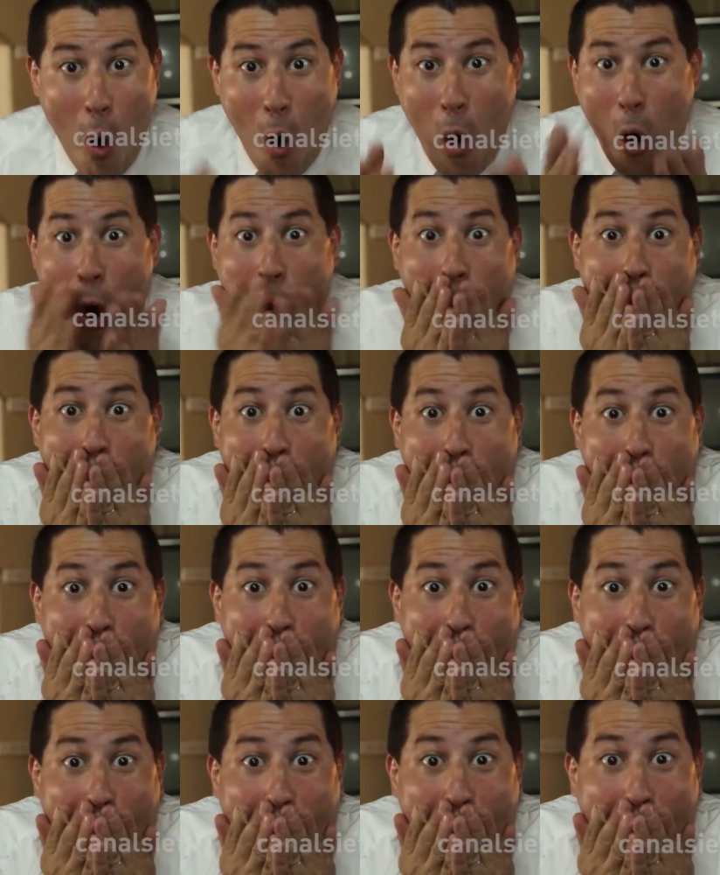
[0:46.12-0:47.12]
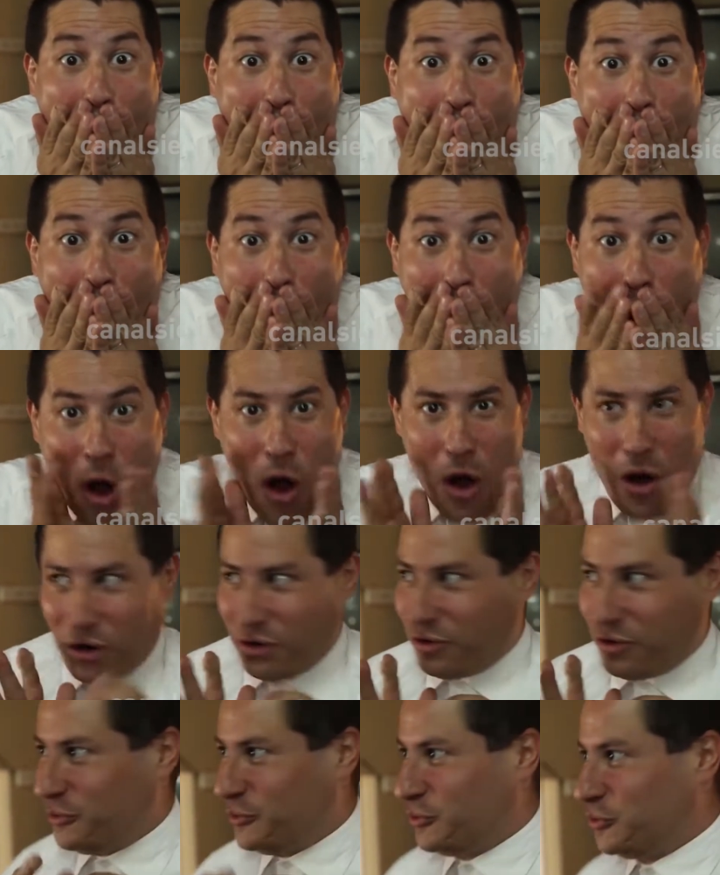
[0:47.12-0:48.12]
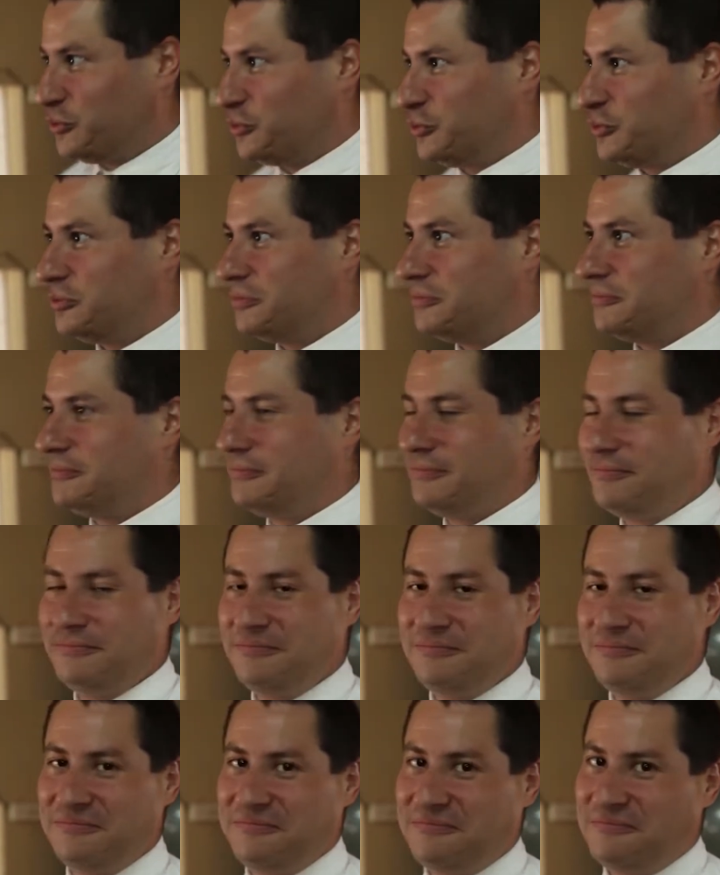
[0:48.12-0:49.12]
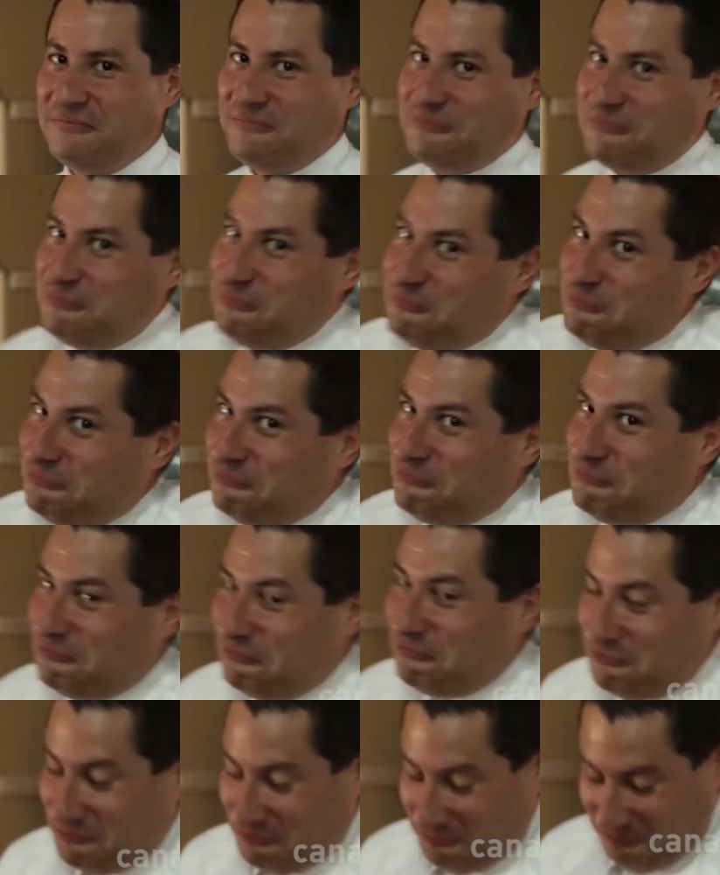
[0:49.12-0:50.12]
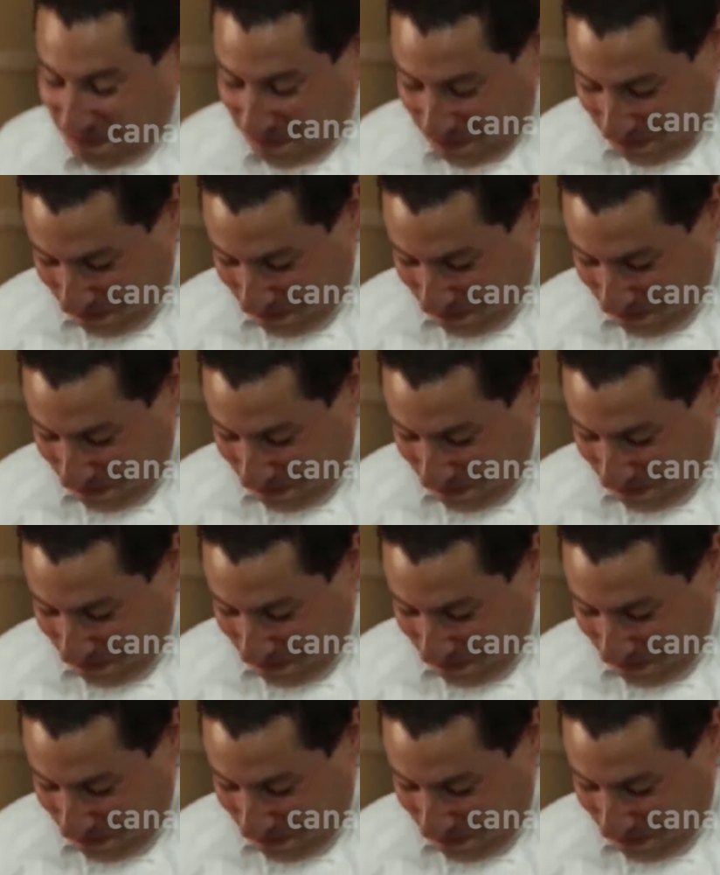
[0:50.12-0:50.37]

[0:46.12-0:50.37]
Museo, Sarmiento 450 Em, así que